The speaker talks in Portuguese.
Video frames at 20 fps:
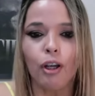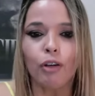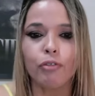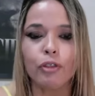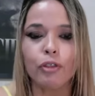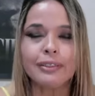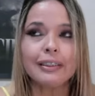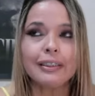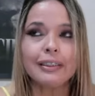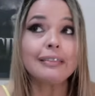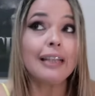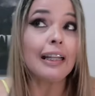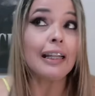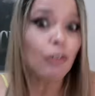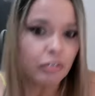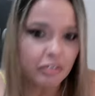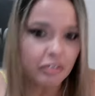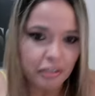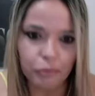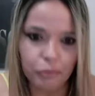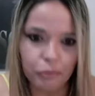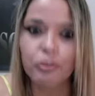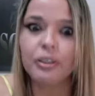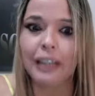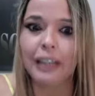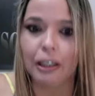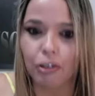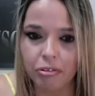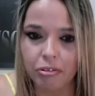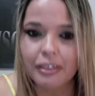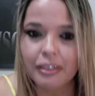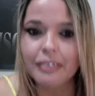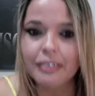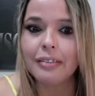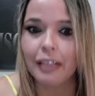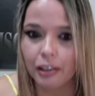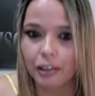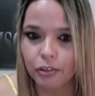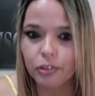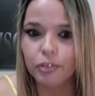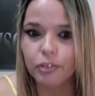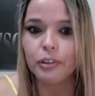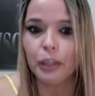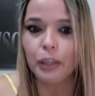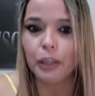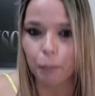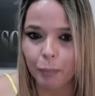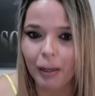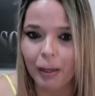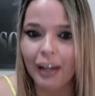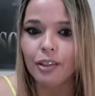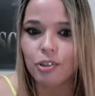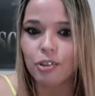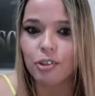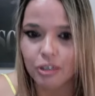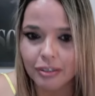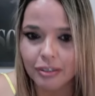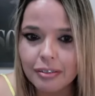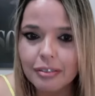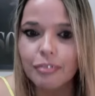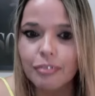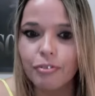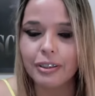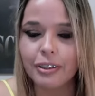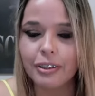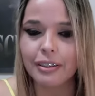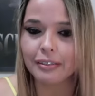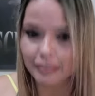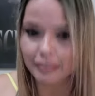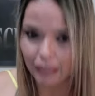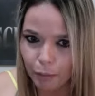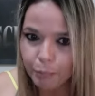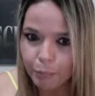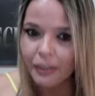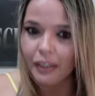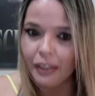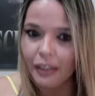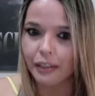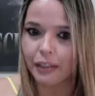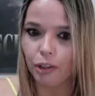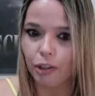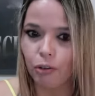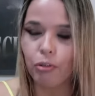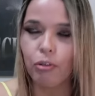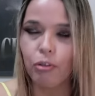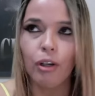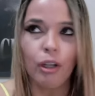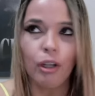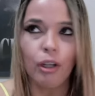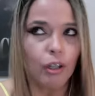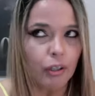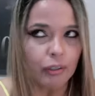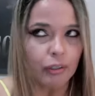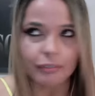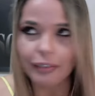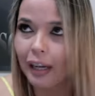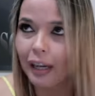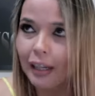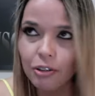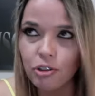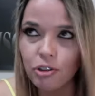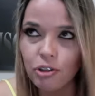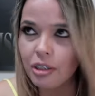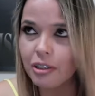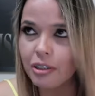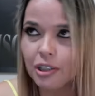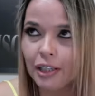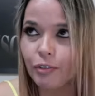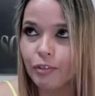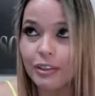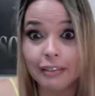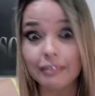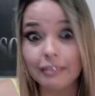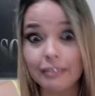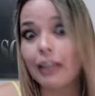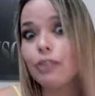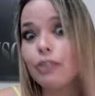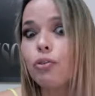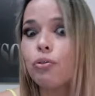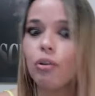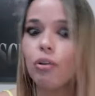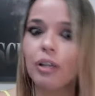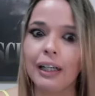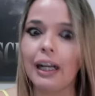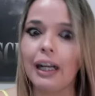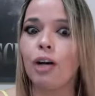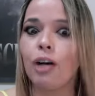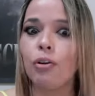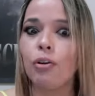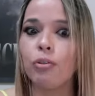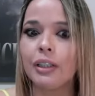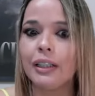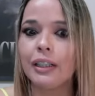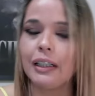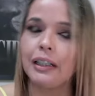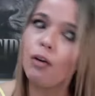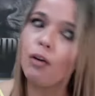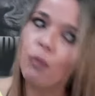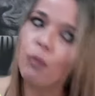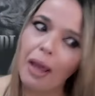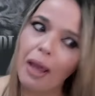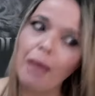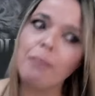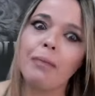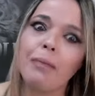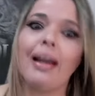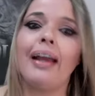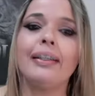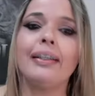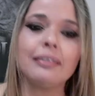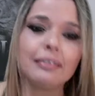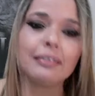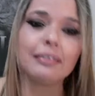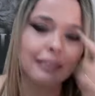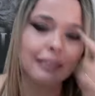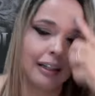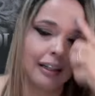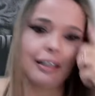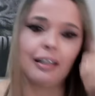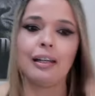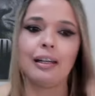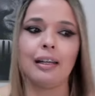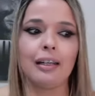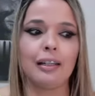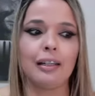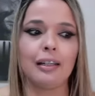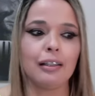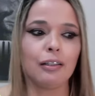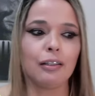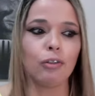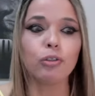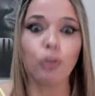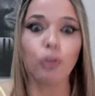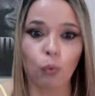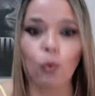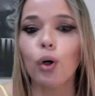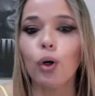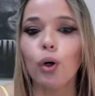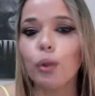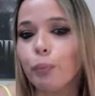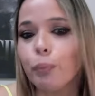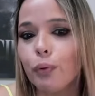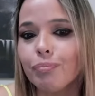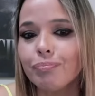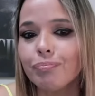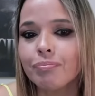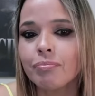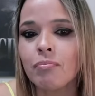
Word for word: Você tem noção do que está acontecendo em partes, você sabe que aquilo tá, você está no local que não é mais a, o teu corpo,